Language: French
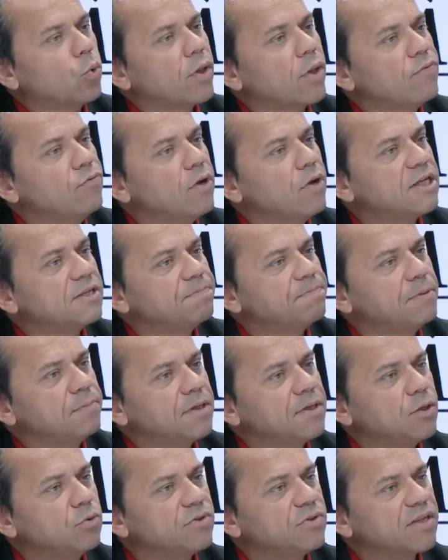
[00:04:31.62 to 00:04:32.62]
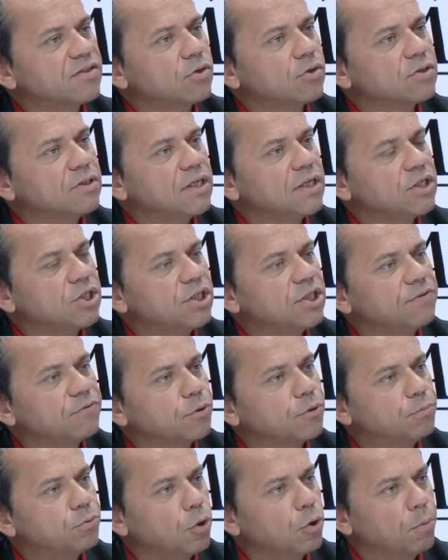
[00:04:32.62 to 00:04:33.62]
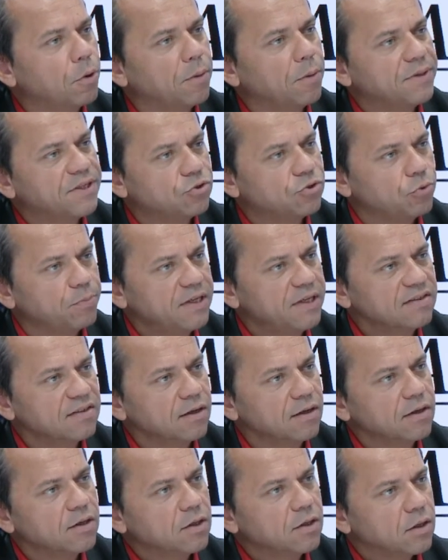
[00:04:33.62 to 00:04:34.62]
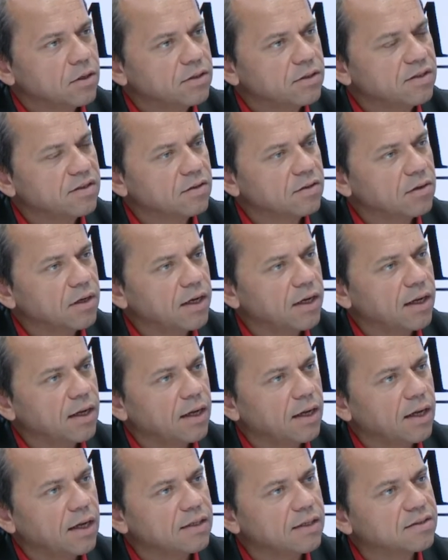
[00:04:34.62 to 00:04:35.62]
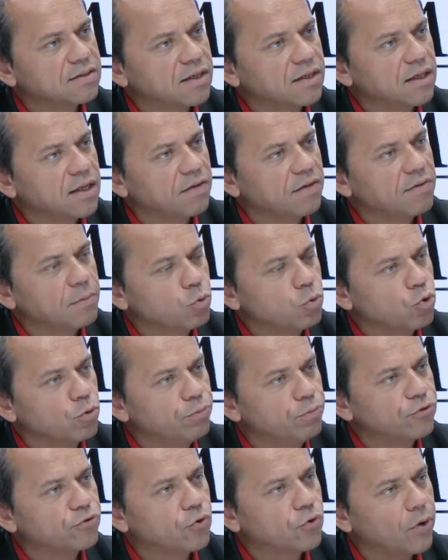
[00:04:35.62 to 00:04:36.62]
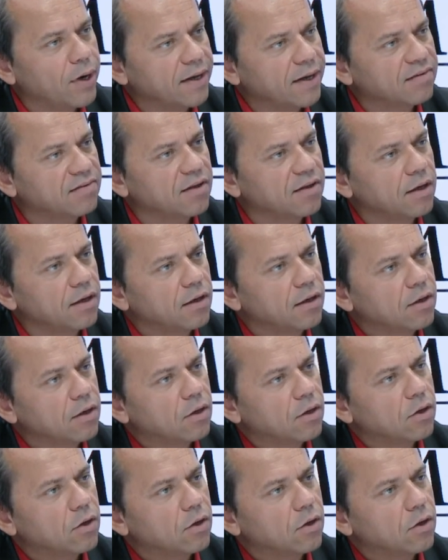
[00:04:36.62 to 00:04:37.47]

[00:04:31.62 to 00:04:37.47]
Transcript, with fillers: on, a vu l'ASPIN qui nous a sorti les chiffres pour le premier semestre en disant que les SCI avaient beaucoup plus collecté